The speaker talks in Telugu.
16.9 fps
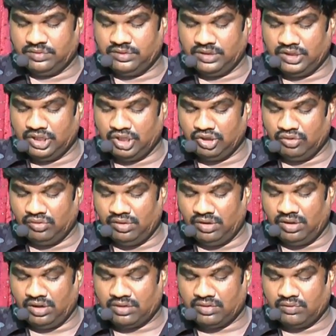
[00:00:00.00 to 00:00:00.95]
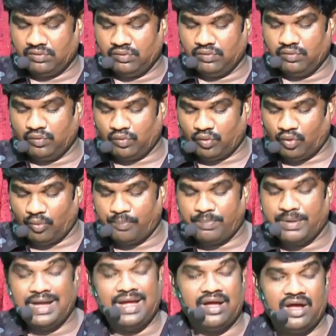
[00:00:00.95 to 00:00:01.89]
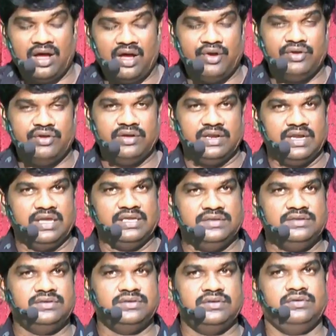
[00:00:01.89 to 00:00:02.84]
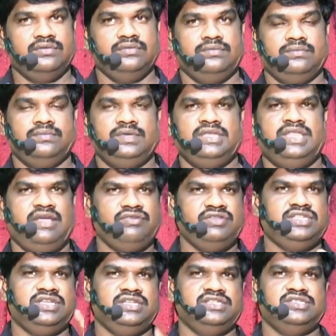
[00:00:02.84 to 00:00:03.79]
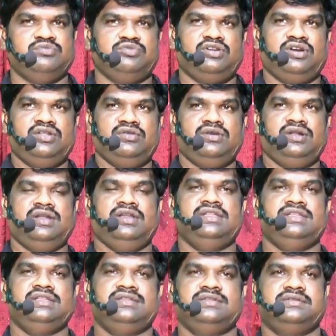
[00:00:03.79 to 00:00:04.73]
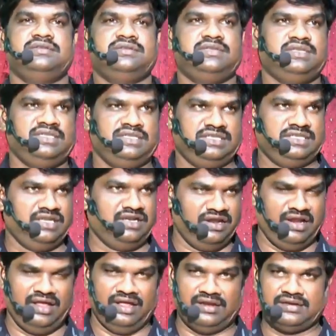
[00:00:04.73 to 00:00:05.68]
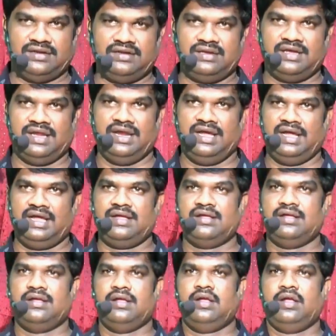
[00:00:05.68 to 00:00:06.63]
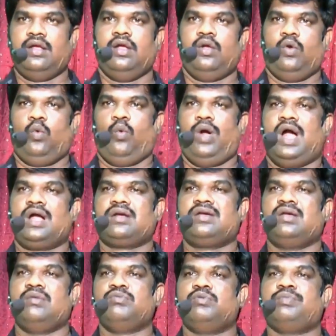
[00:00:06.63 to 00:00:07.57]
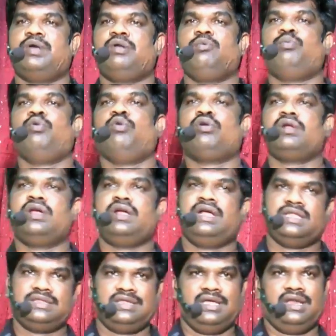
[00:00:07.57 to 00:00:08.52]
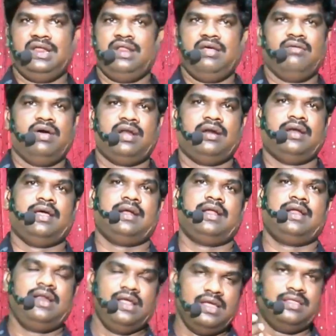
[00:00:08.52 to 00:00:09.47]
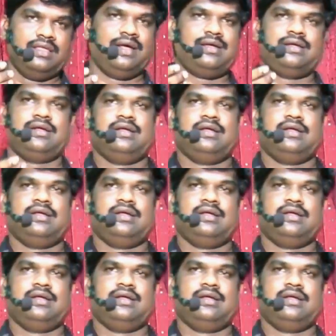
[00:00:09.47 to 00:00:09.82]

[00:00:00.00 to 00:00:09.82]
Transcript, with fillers: దీనులకు కృప అనుగ్రహించును ఇదే విషయాన్ని చెప్తున్నాడు చూడండి చిన్నలారా అనగా వాక్యము పరిపూర్ణంగా తెలియని వారులారా లేదా